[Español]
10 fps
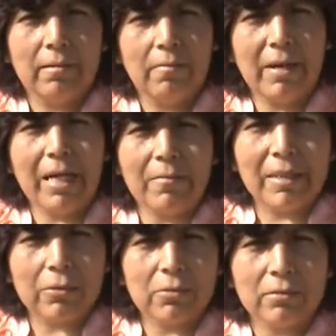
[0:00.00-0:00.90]
para
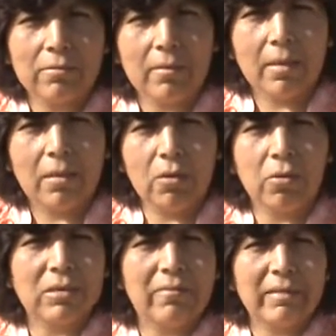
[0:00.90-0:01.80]
alimentos, no
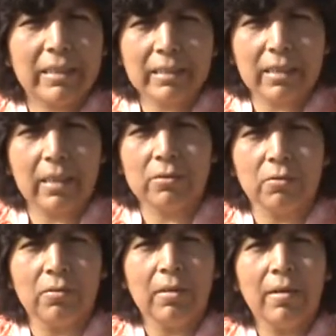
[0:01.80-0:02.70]
nos abastece
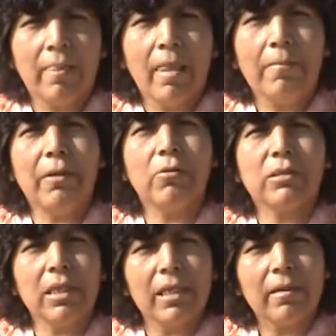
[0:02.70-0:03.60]
eso, pero
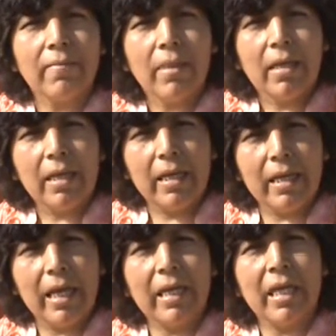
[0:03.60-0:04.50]
sí
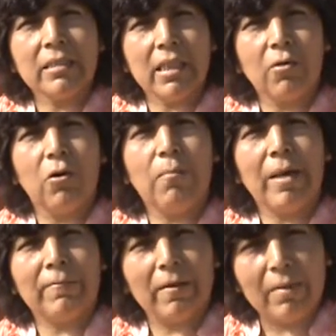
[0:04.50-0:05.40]
en alianza con los
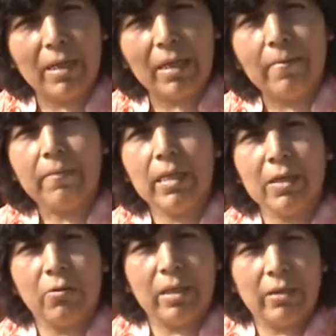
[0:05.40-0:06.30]
padres familia y
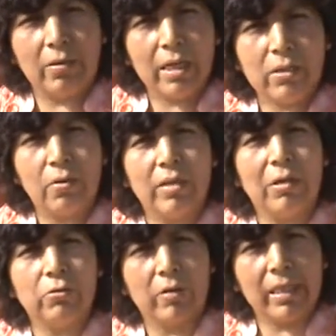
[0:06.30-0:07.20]
con el colegio y
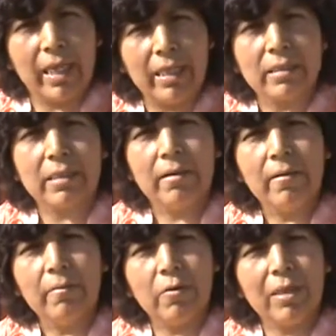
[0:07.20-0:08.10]
autoridades,
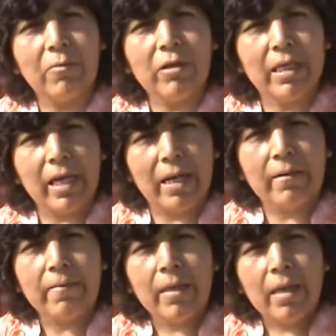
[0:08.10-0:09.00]
podemos llegar
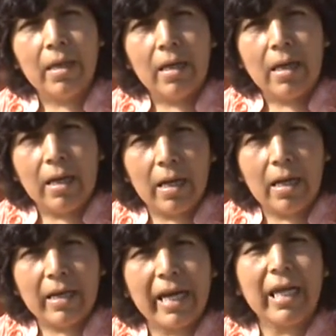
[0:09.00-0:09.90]

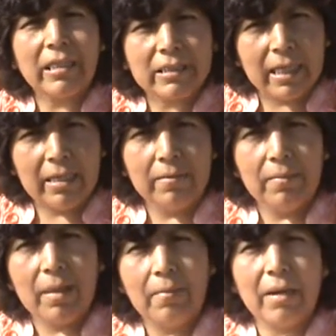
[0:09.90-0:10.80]
a garantizar
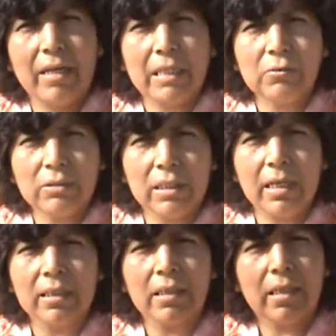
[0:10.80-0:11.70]
para que sus
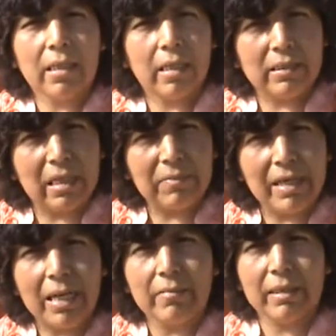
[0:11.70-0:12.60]
hijas estén
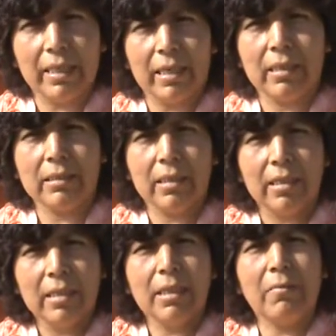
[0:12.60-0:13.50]
bien alimentadas
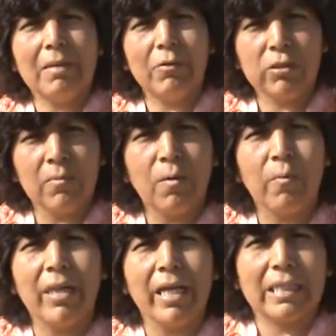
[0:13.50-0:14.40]
y al mismo tiempo
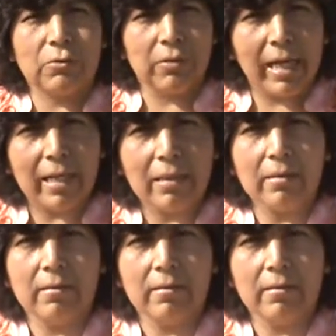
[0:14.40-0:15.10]
puedan estudiar